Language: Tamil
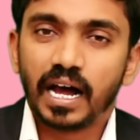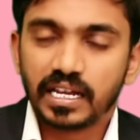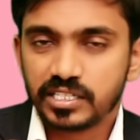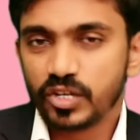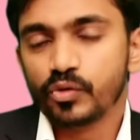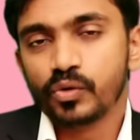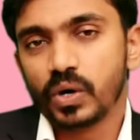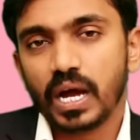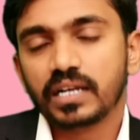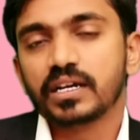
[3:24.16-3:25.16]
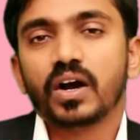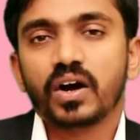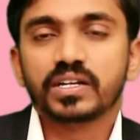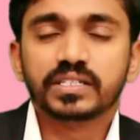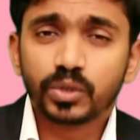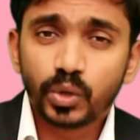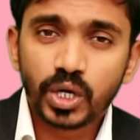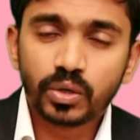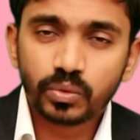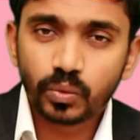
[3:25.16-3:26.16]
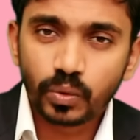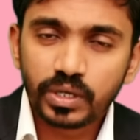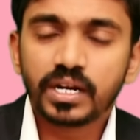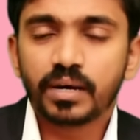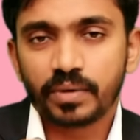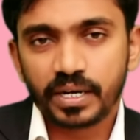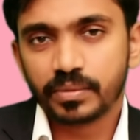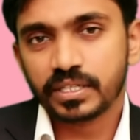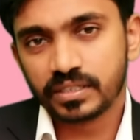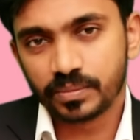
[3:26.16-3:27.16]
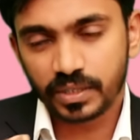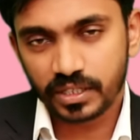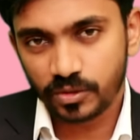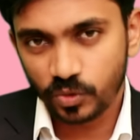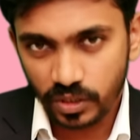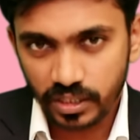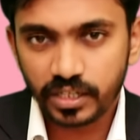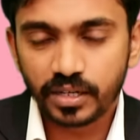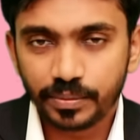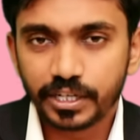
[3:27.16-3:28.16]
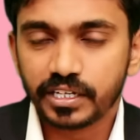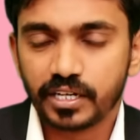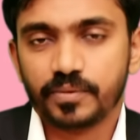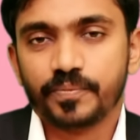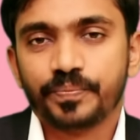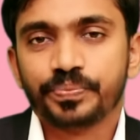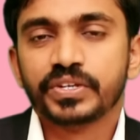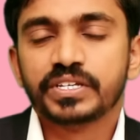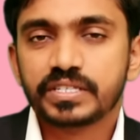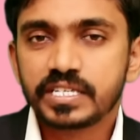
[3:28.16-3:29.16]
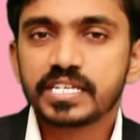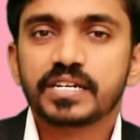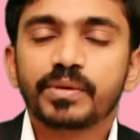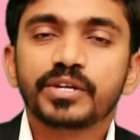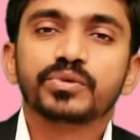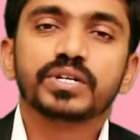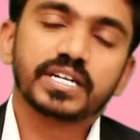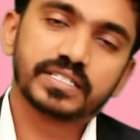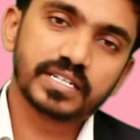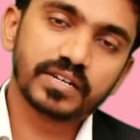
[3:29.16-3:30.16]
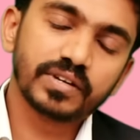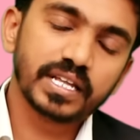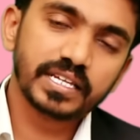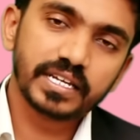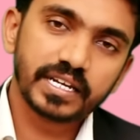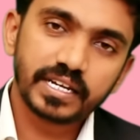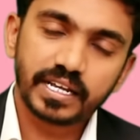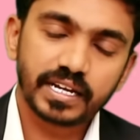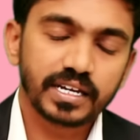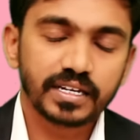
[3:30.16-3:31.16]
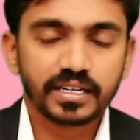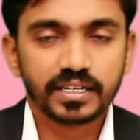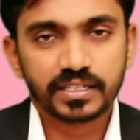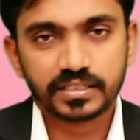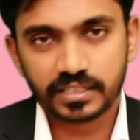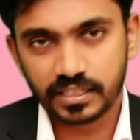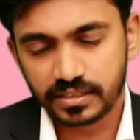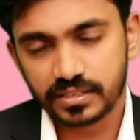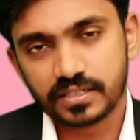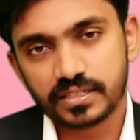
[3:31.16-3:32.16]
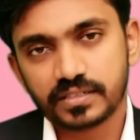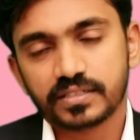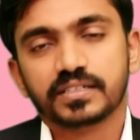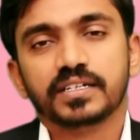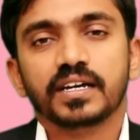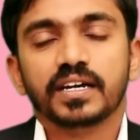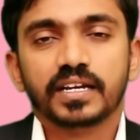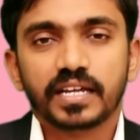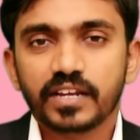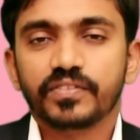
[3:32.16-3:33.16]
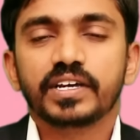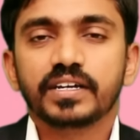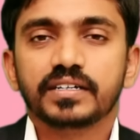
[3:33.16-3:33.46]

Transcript: அசையும் ஆல்கஹால் இது ரெண்டும் ஒன்றா பயன்படுத்துகிற பழக்கம் உங்களுக்கு இருக்குது அப்படின்னா சீக்கிரமாக யூரிக் ஆசிட் லெவல் அதிகரிக்க நிறைய சான்சஸ் இருக்குது எனவே